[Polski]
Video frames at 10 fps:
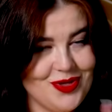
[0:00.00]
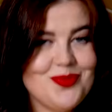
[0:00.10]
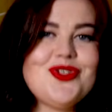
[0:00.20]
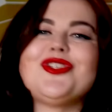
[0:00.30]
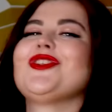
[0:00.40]
to
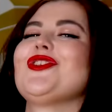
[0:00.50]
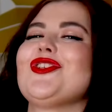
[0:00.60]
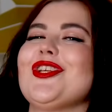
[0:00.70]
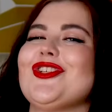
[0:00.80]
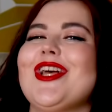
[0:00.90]
możecie
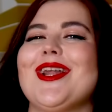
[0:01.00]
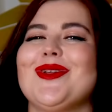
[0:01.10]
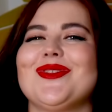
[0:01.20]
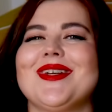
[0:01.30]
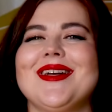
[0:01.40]
liczyć na
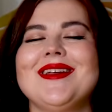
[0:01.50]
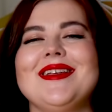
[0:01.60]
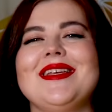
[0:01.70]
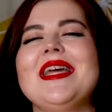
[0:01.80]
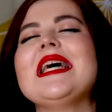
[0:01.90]
szarlotkę
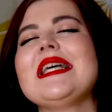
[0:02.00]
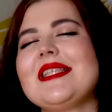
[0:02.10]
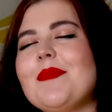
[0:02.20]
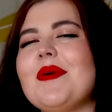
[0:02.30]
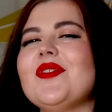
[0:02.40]
i
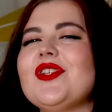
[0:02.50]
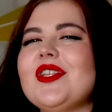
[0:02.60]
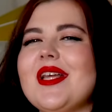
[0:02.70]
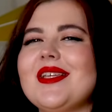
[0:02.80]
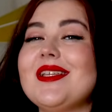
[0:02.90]
zapewne
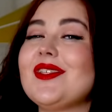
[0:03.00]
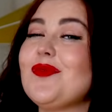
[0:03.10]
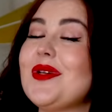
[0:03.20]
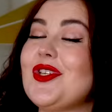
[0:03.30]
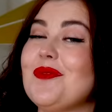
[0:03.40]
się na niej
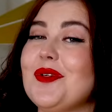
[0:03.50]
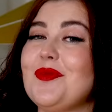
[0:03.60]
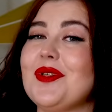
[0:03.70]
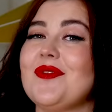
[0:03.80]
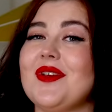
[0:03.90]
zobaczymy,
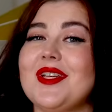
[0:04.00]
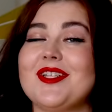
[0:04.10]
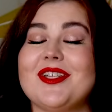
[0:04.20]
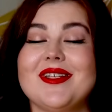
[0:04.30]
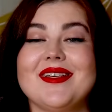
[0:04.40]

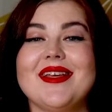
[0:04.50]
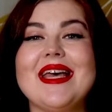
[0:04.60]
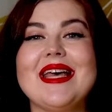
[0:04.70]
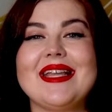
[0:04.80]
ponieważ e,